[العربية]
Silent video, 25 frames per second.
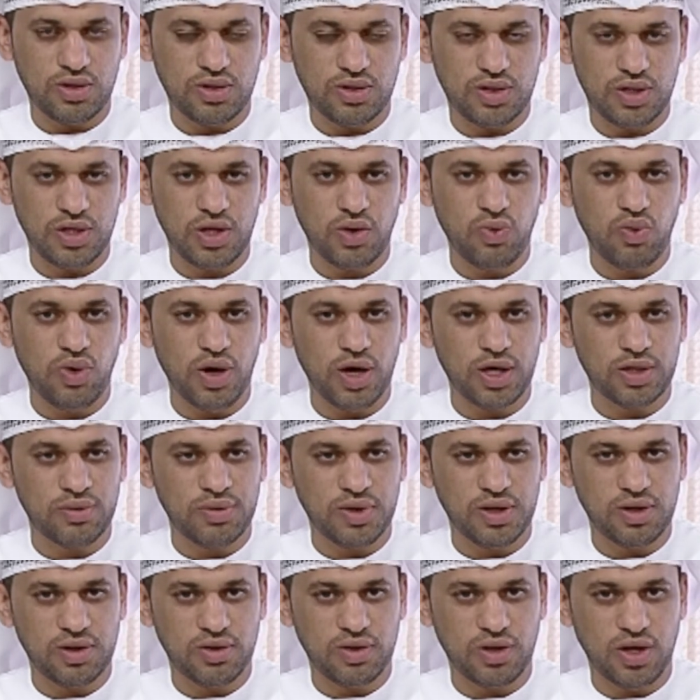تنوعت
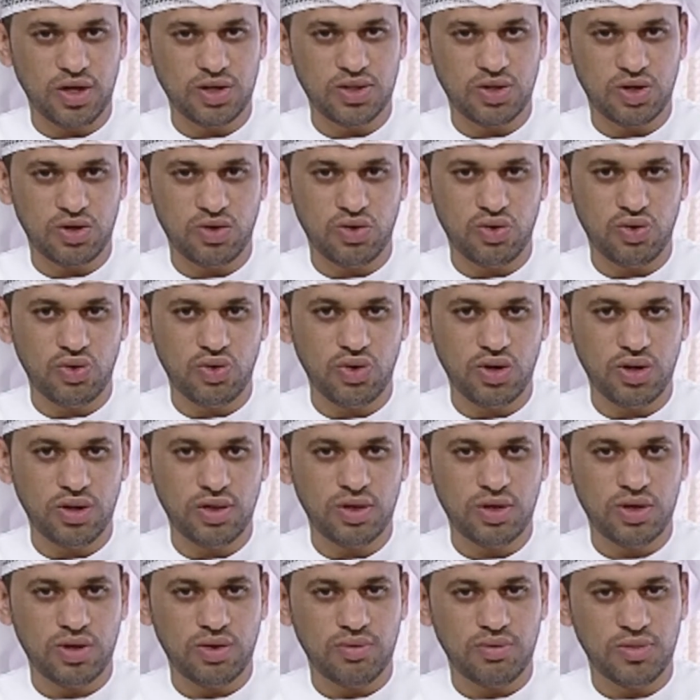بين 12 نوع
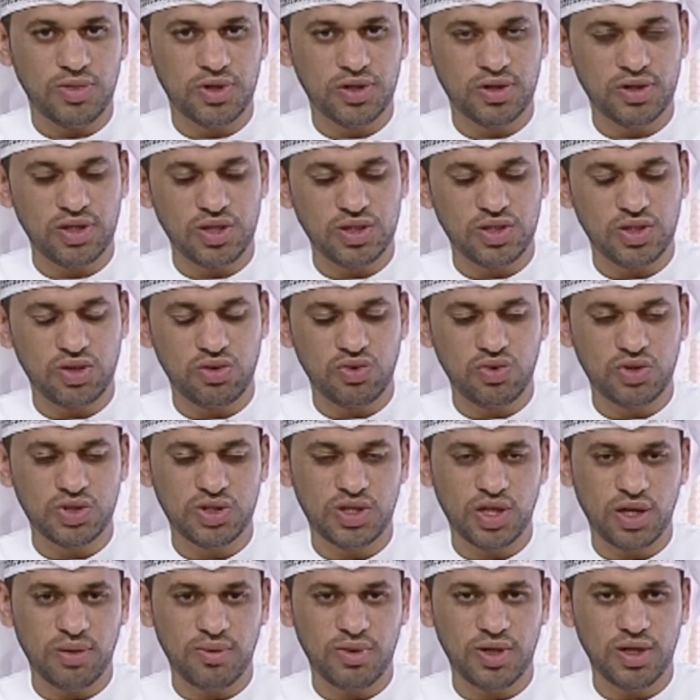من 12 نوع
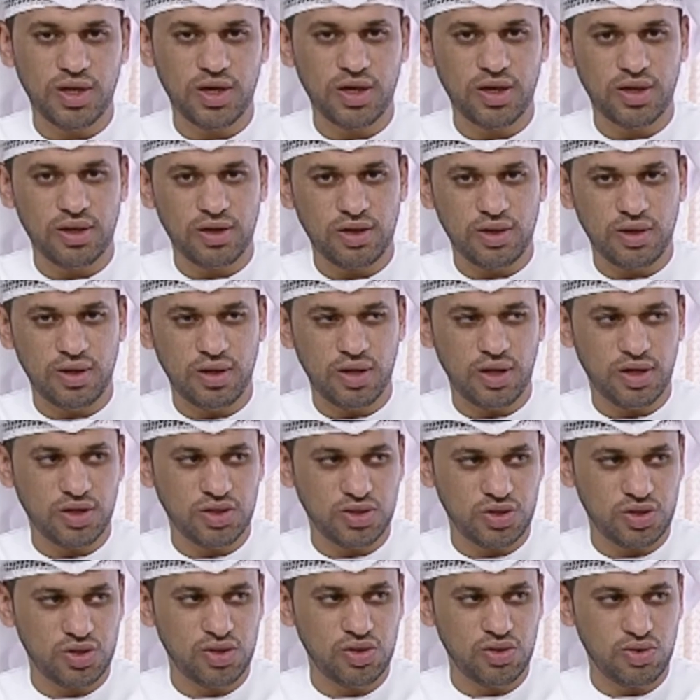اشتق منها الى
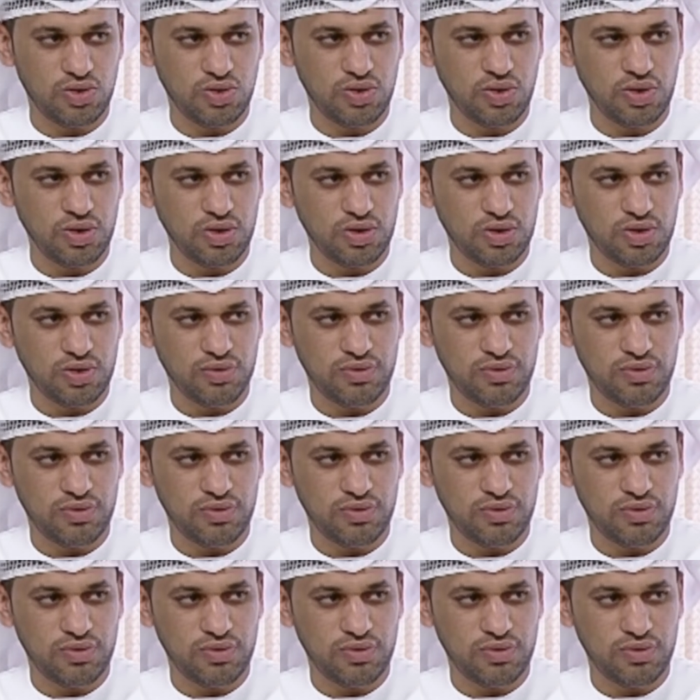20 نوع